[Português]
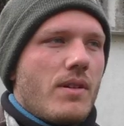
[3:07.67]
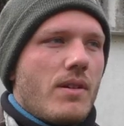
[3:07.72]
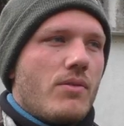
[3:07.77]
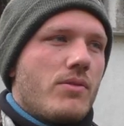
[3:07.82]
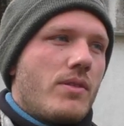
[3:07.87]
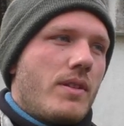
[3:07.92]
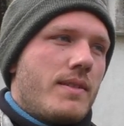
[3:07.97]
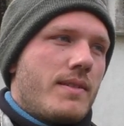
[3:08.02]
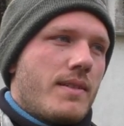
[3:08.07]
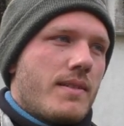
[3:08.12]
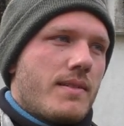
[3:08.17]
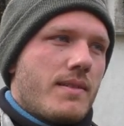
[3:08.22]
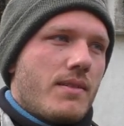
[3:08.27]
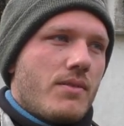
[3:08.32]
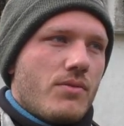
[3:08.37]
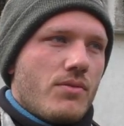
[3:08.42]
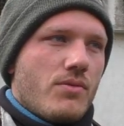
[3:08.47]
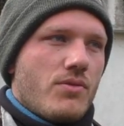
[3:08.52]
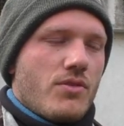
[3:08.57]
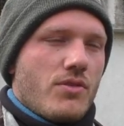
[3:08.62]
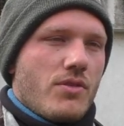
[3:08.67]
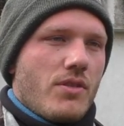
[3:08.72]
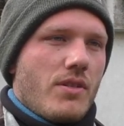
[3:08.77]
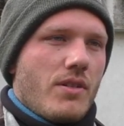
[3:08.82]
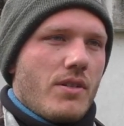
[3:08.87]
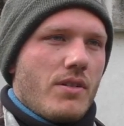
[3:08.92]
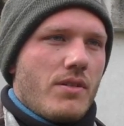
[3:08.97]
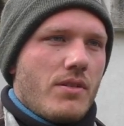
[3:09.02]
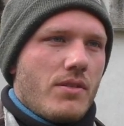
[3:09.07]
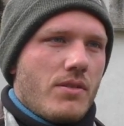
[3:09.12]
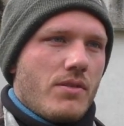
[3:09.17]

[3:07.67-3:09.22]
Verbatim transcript: a utilização do solo,